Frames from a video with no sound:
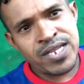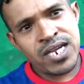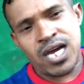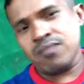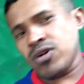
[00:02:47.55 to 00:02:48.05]

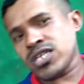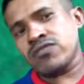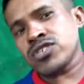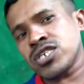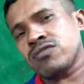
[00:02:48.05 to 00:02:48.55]
Aí bota
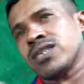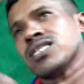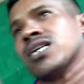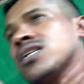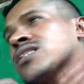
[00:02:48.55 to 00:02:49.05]
você com a,
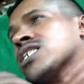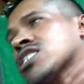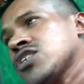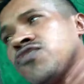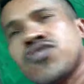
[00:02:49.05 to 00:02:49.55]
a
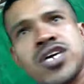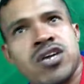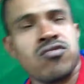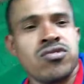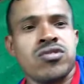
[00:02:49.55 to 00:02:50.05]
testa de
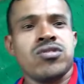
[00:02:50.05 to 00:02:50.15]
ferro.